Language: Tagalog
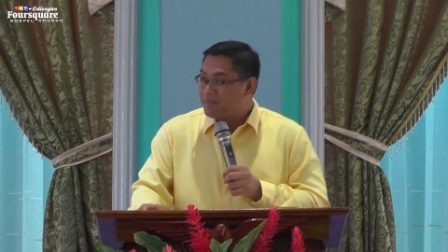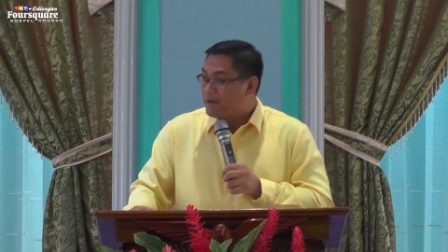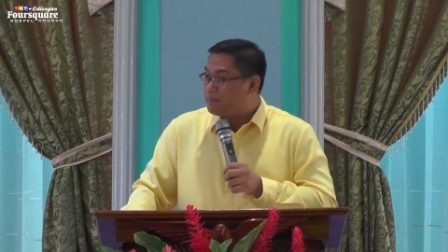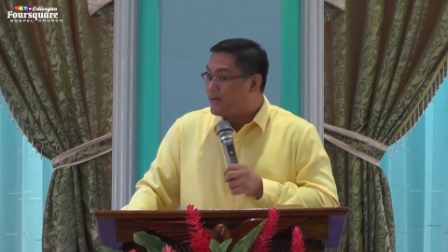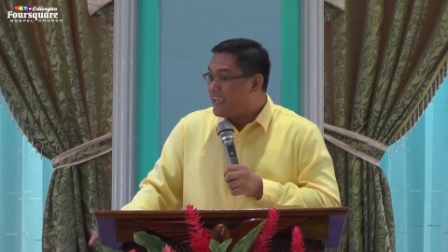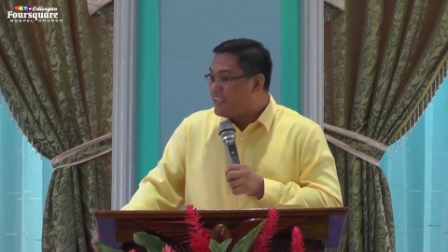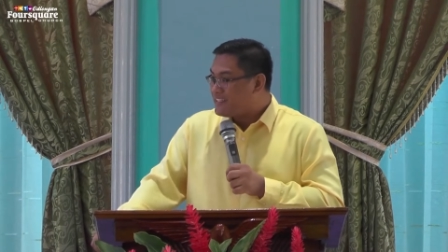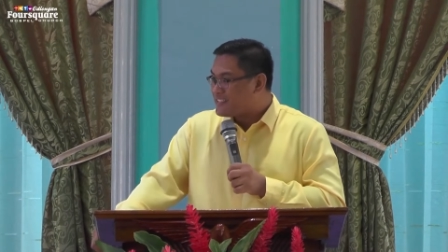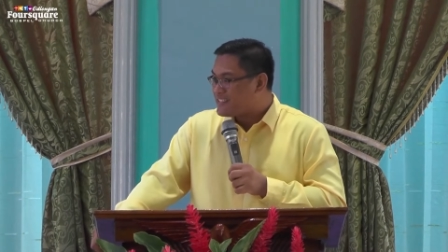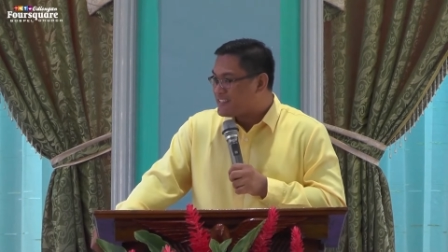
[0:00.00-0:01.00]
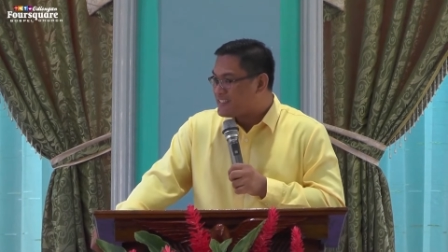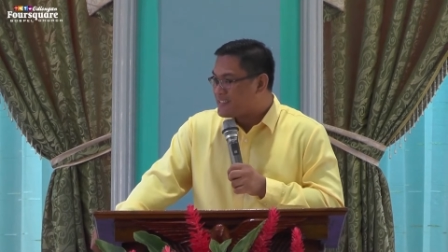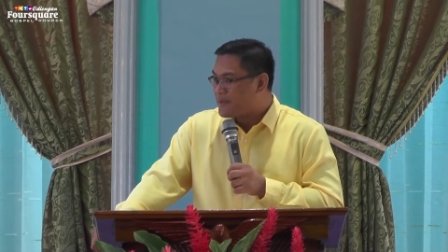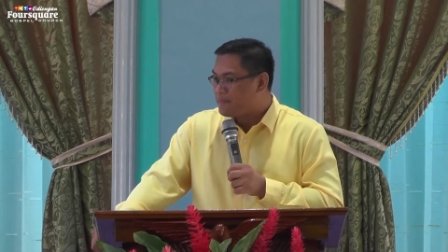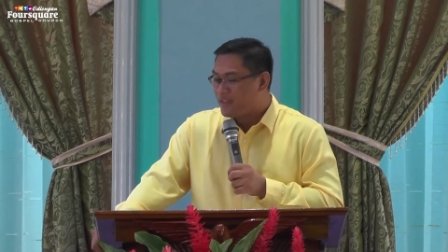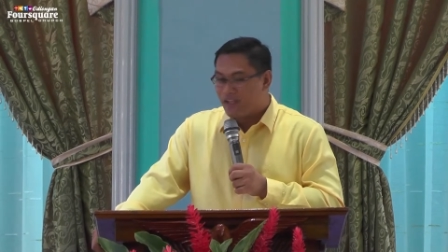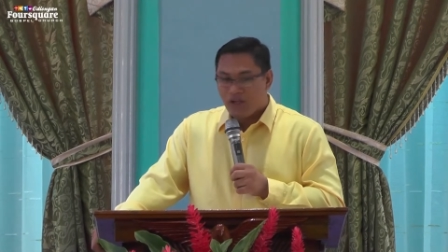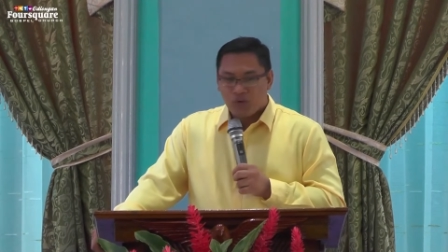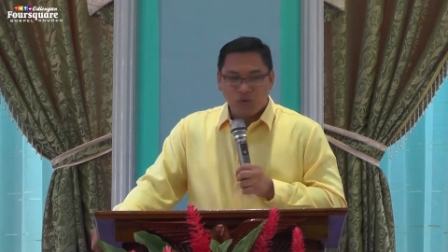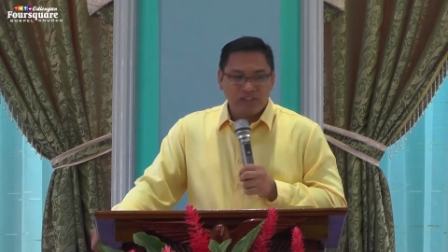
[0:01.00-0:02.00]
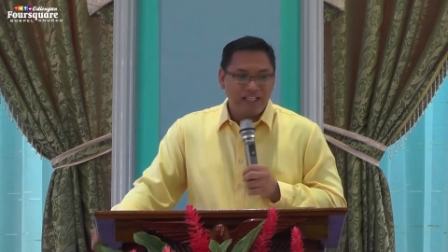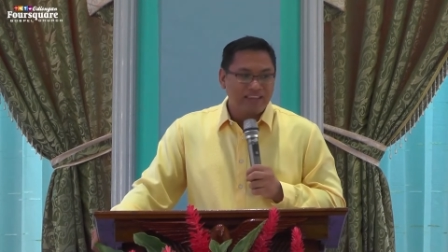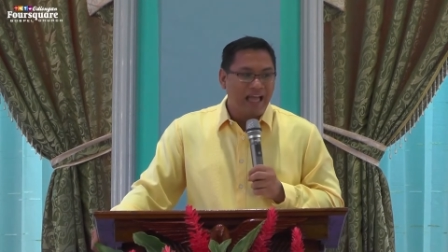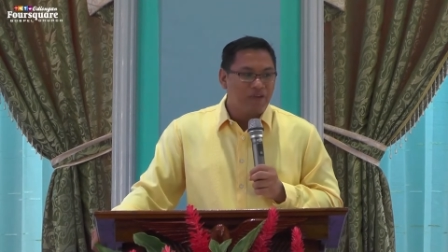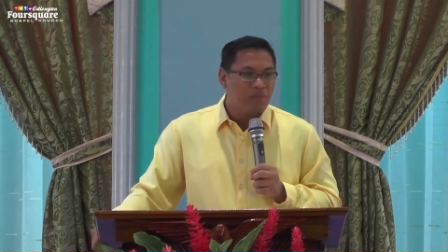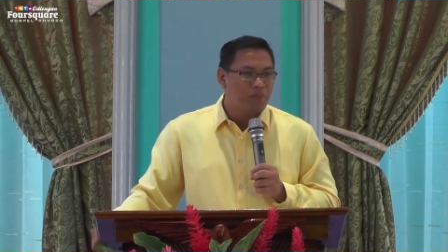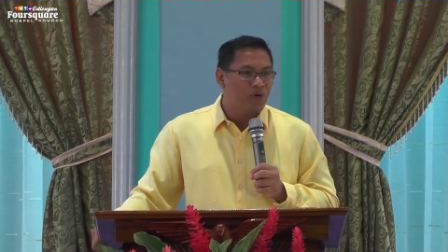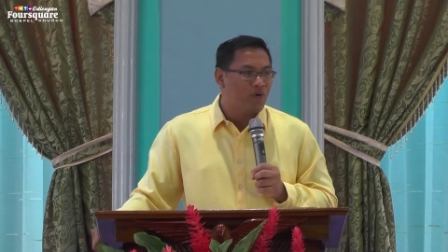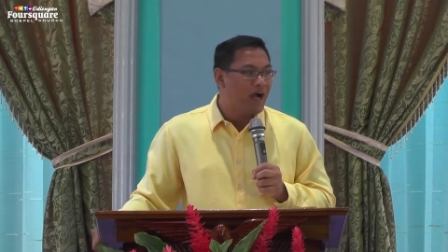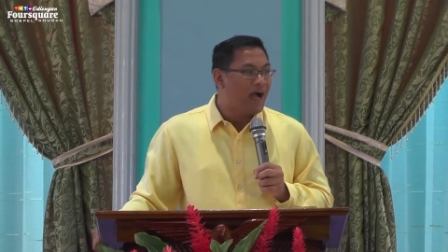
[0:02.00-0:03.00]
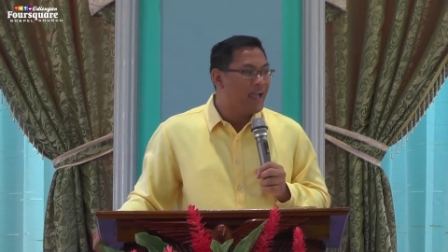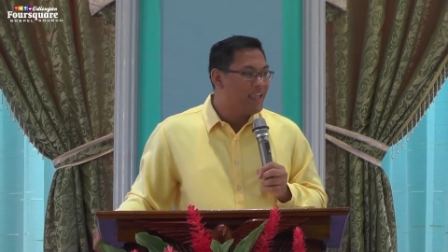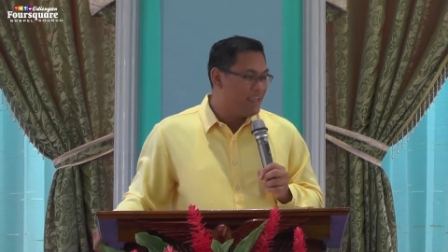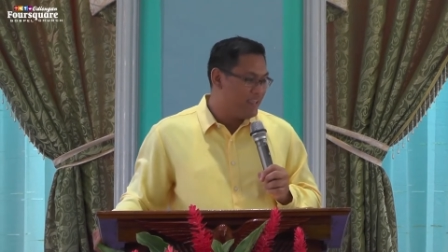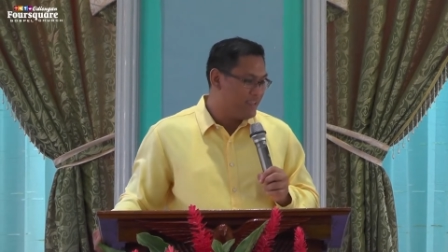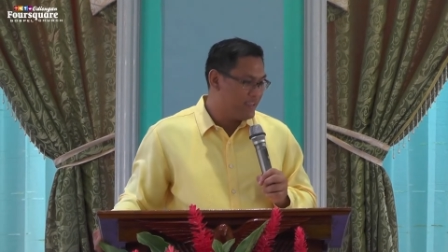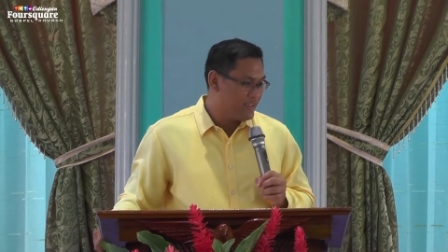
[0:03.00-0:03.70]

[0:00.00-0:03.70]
mga brains, kundi tayo po ay